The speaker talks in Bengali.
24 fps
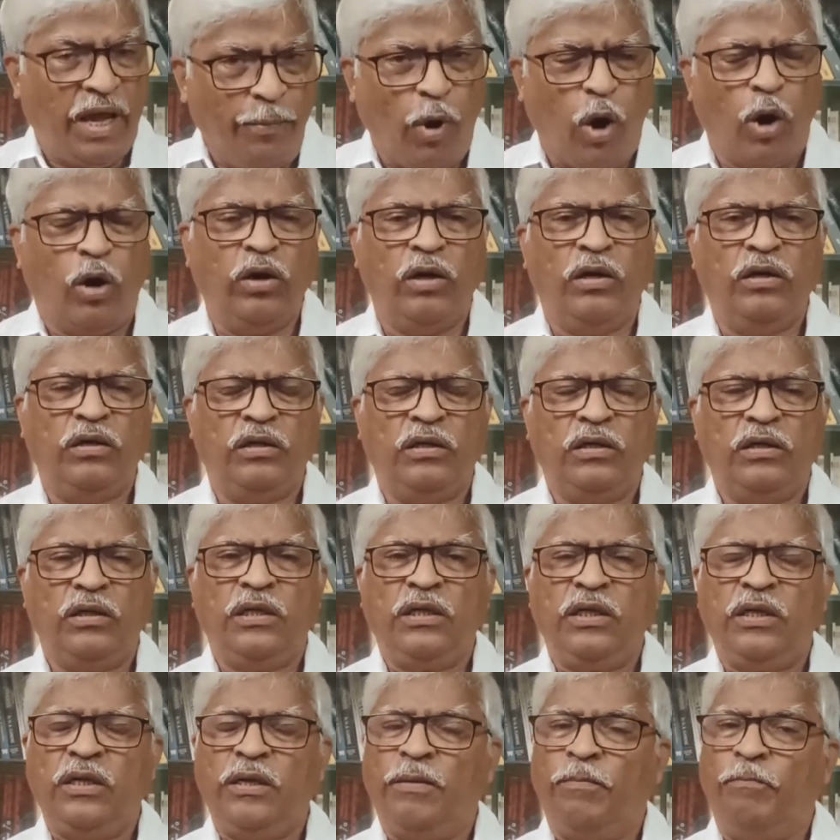এবং
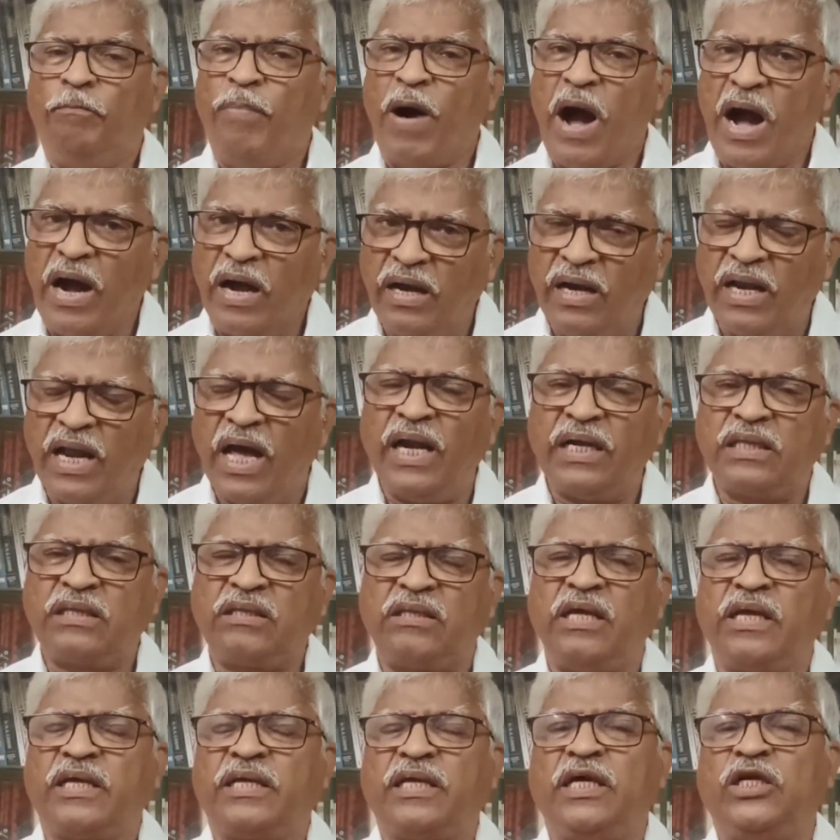বাংলার
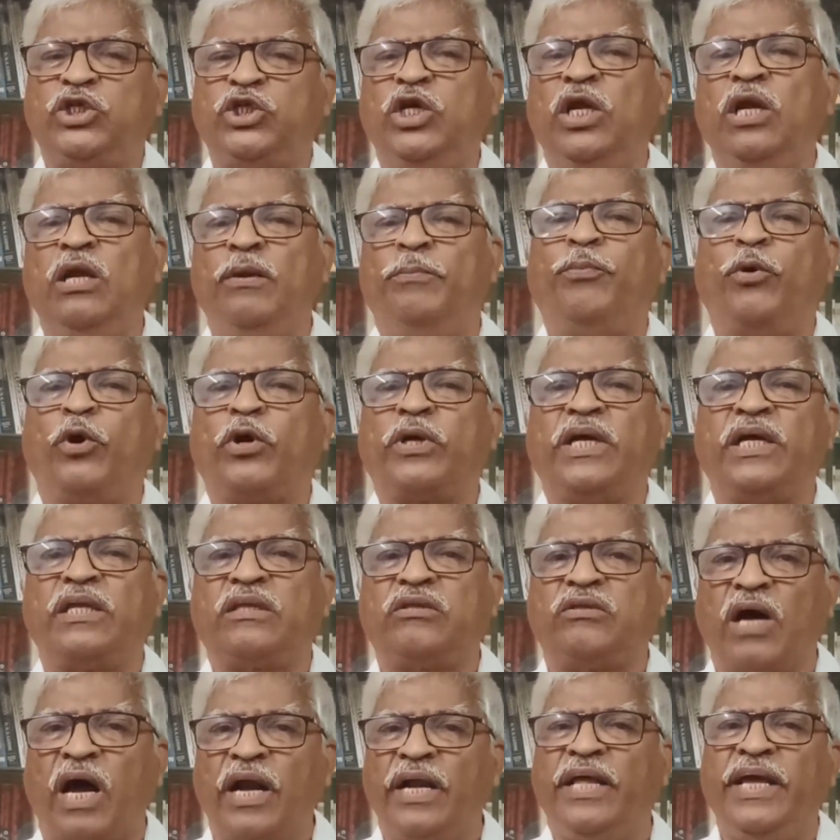থেকে শিল্পকে
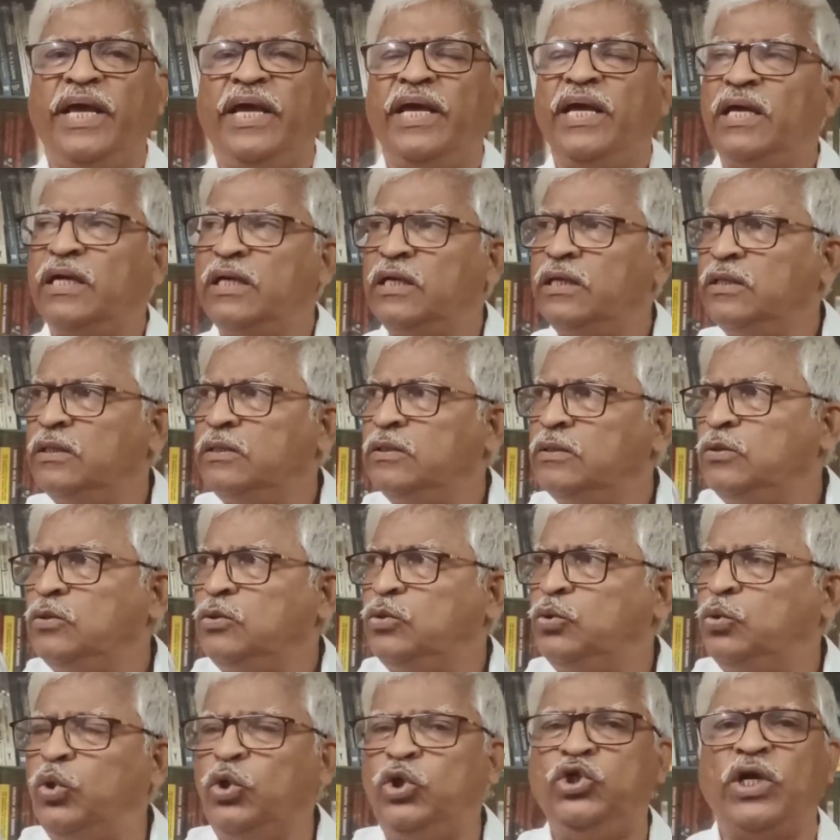তাড়িয়ে
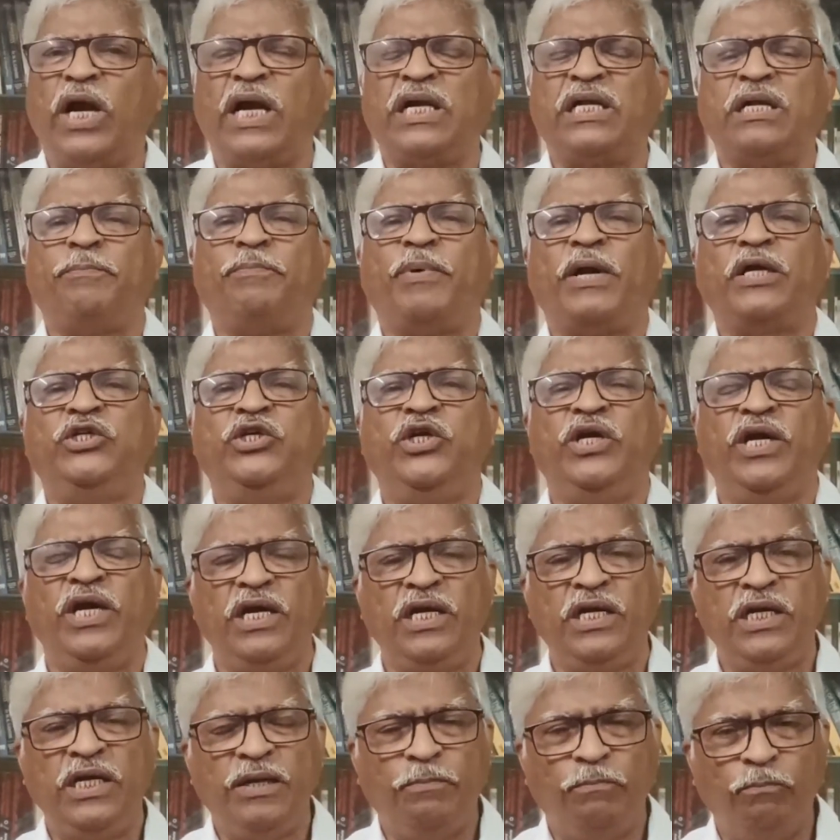গুজরাটে পাঠিয়ে
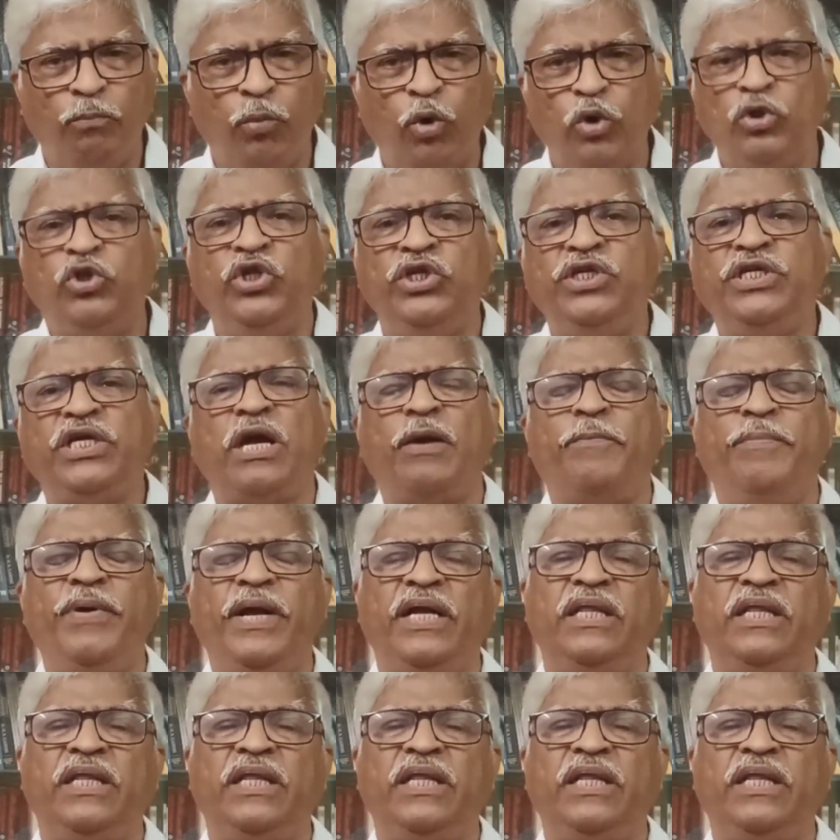মোদিজিকে